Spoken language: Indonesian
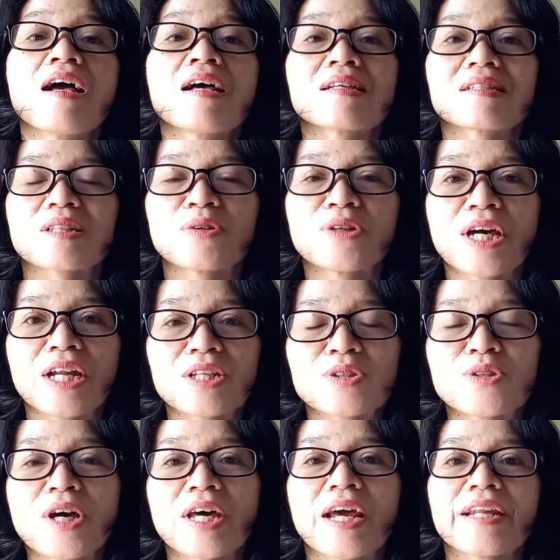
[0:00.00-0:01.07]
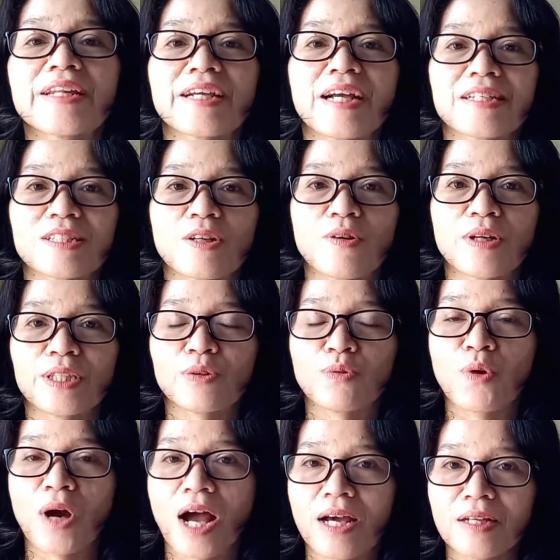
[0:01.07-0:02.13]
saudara-saudara yang dikasih oleh
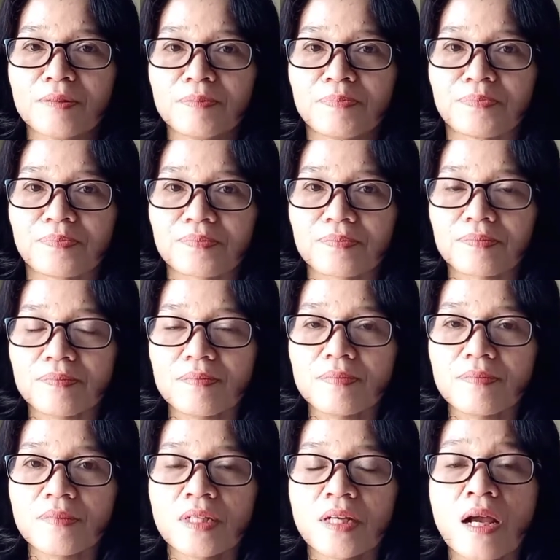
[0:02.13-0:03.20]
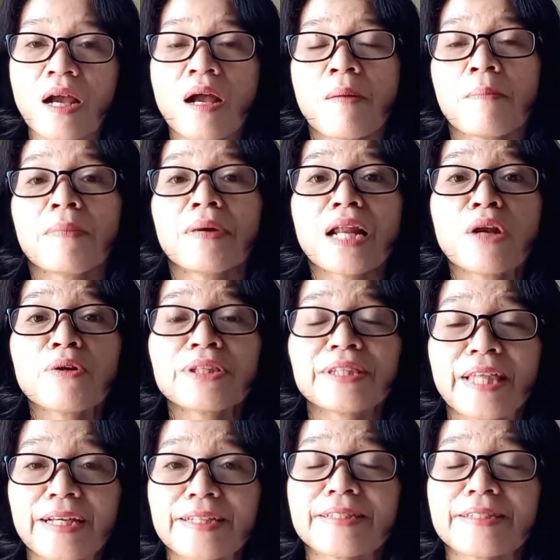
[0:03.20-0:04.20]
Tuhan, melalui teks